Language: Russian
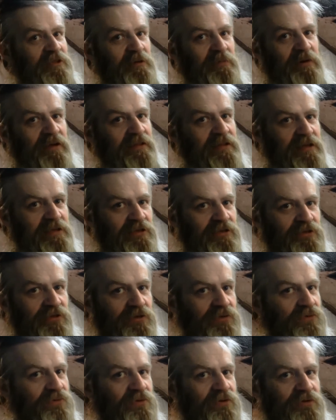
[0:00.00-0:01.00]
не прогладишь,
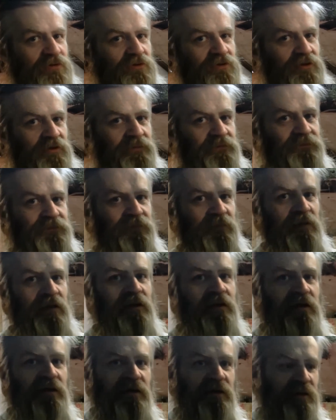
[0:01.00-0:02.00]
рукой тоже.
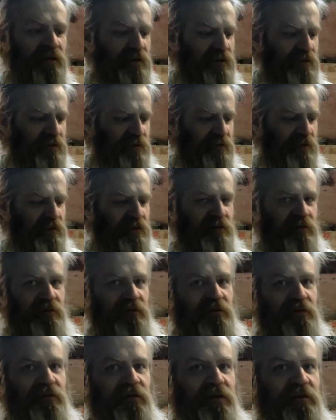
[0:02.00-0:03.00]

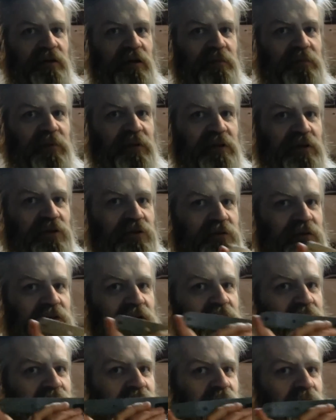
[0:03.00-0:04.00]
И тогда подойдет вот
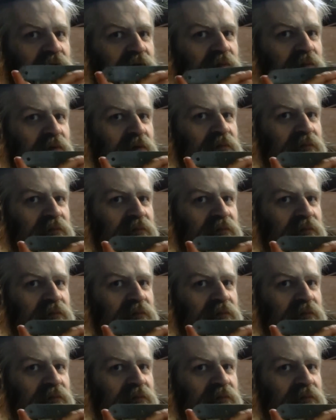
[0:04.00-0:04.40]
этот способ.